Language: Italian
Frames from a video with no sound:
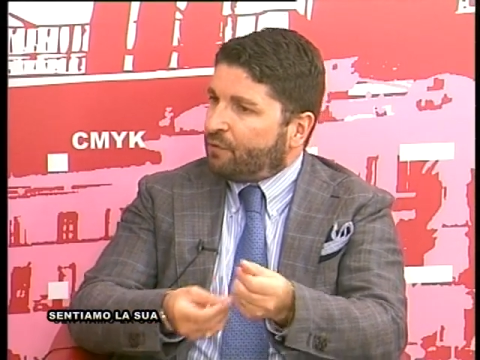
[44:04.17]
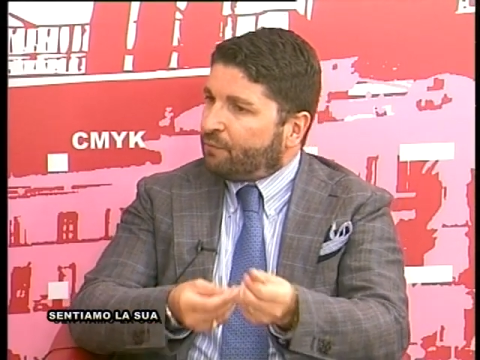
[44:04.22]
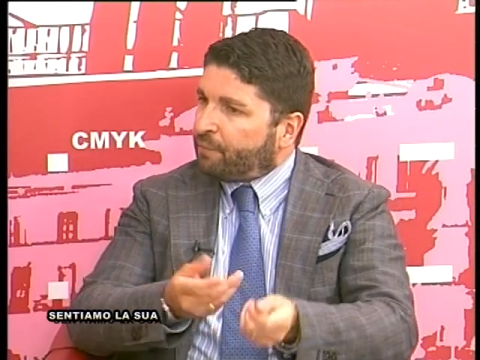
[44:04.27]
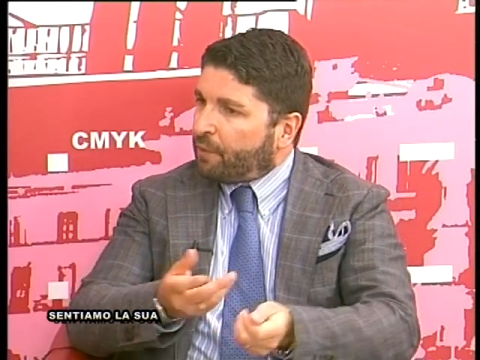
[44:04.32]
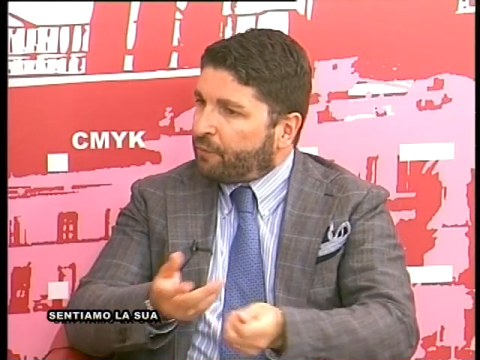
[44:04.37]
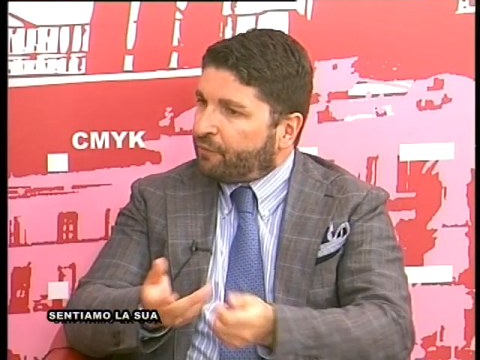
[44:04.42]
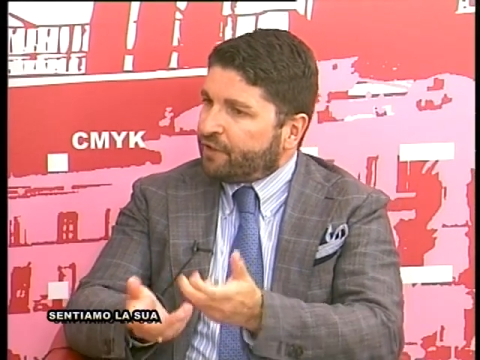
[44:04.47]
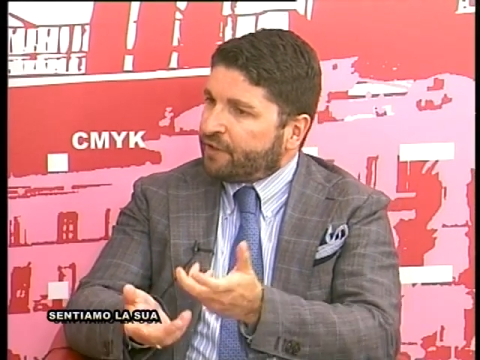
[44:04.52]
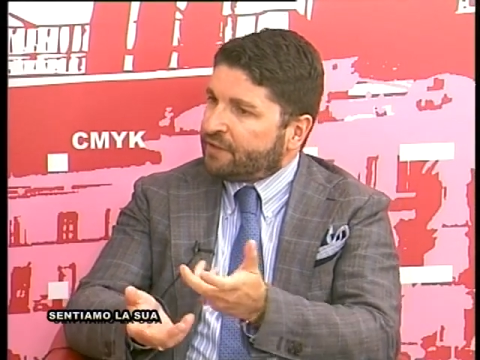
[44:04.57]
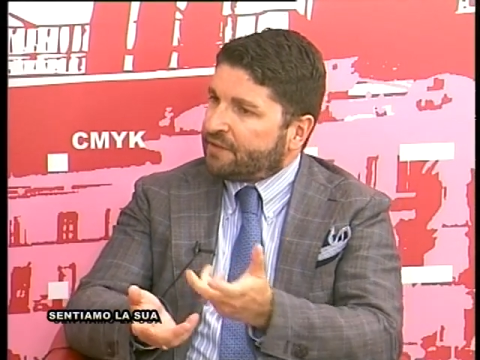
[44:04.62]
un
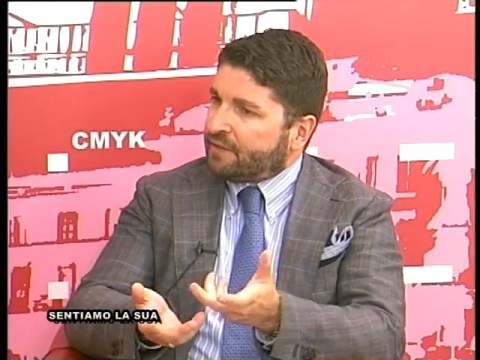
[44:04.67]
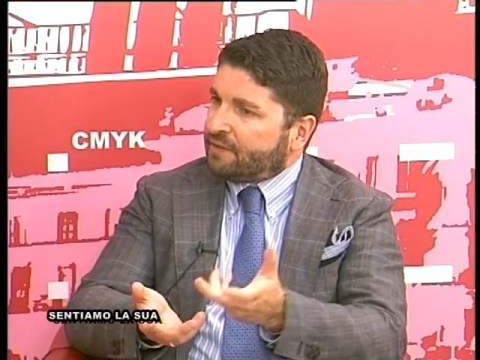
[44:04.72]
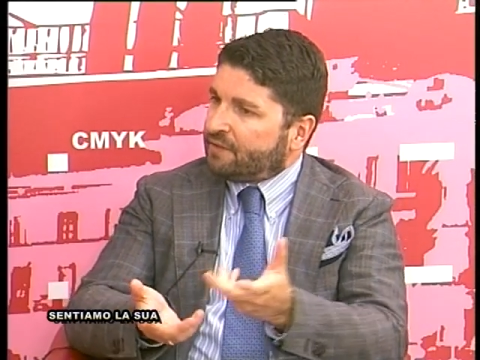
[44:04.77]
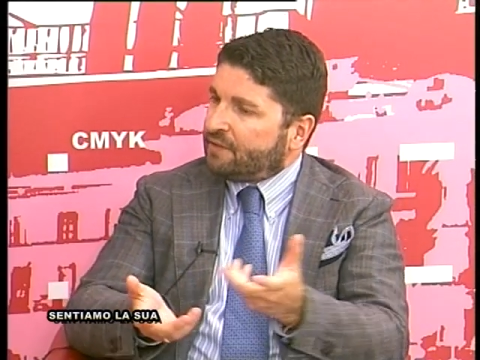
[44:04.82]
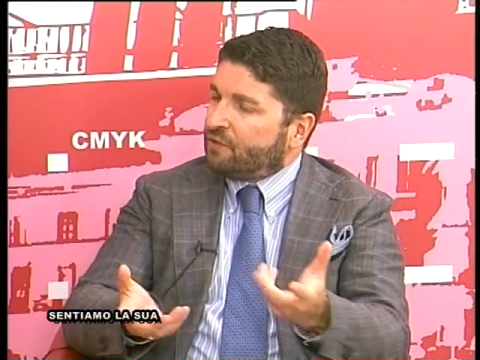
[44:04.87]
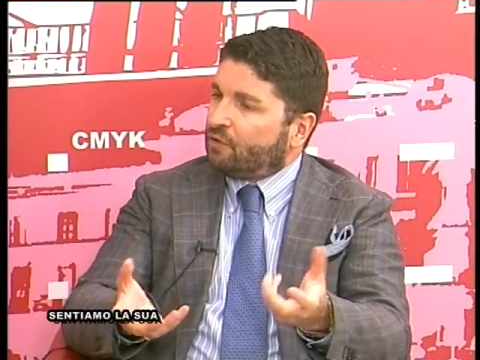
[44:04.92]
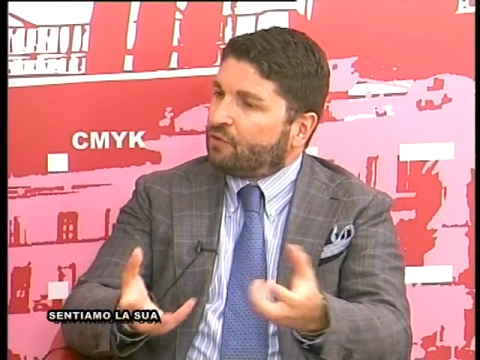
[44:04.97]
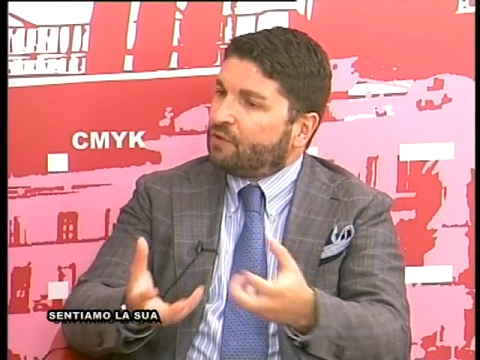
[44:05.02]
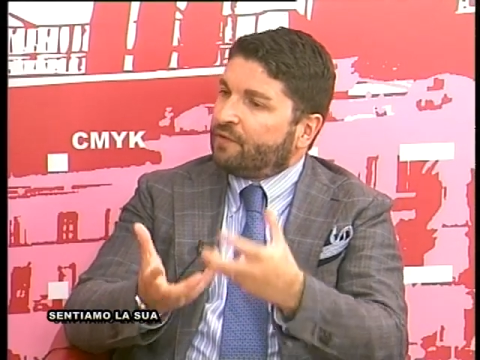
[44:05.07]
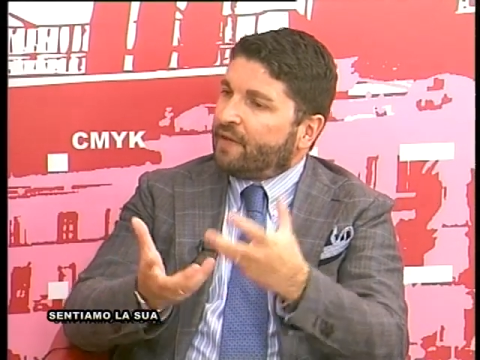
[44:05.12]
po'
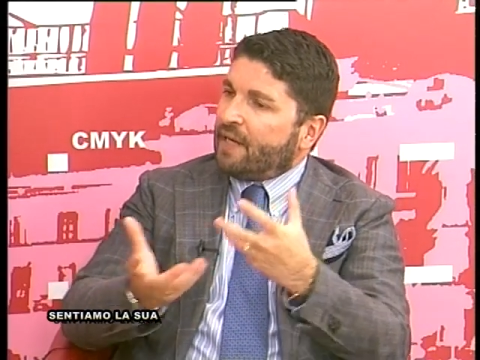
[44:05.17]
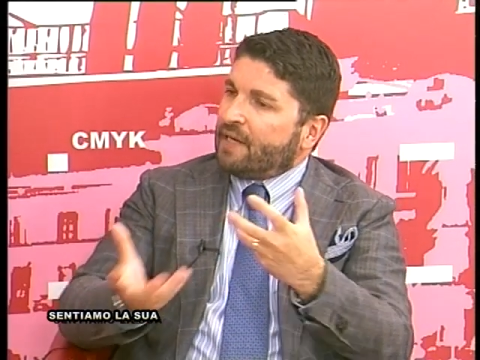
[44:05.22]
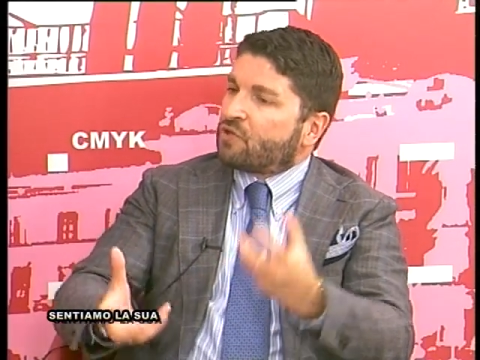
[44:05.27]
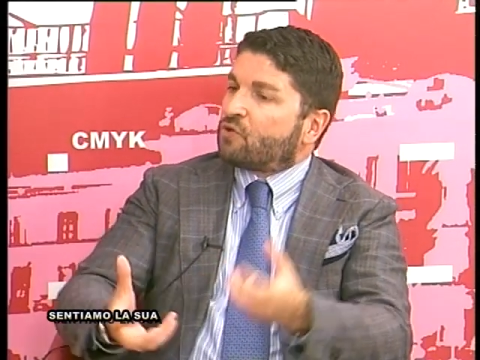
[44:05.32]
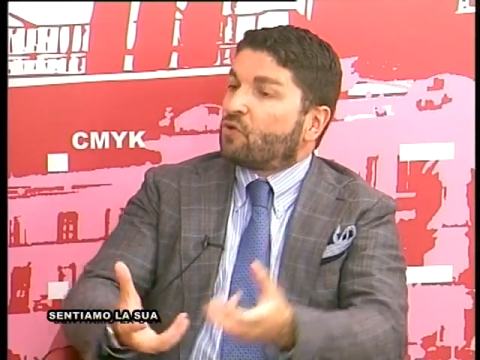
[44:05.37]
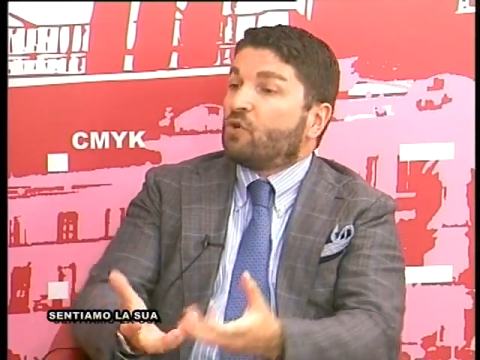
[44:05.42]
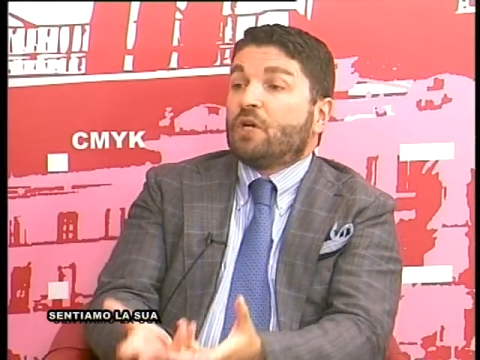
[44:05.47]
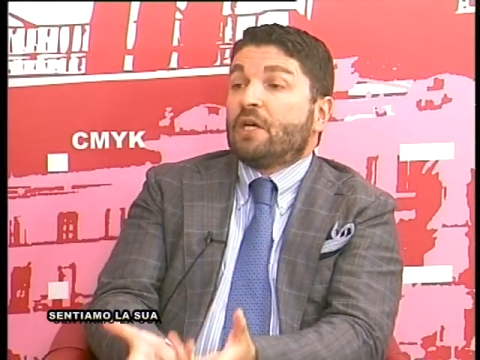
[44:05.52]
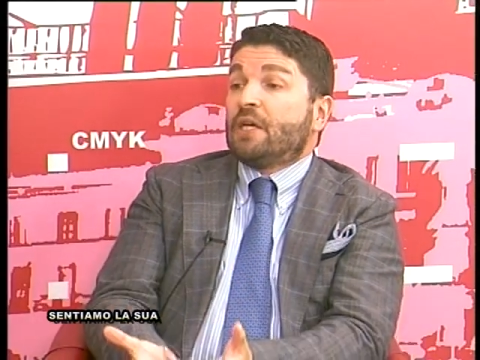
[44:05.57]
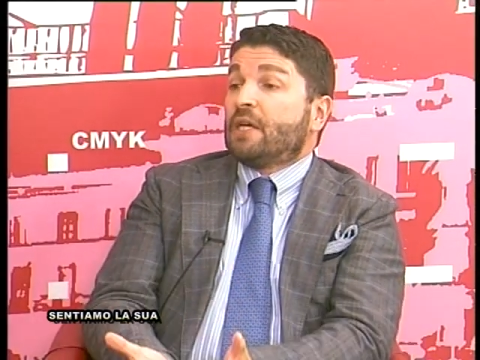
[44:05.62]
frizzantino,
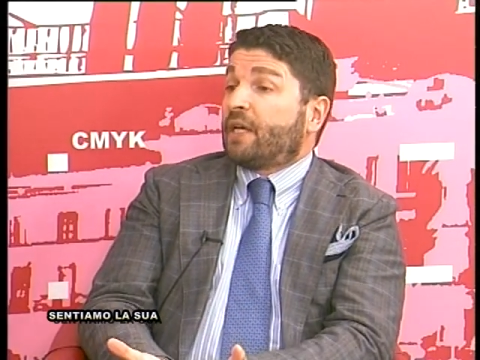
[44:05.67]
diverso,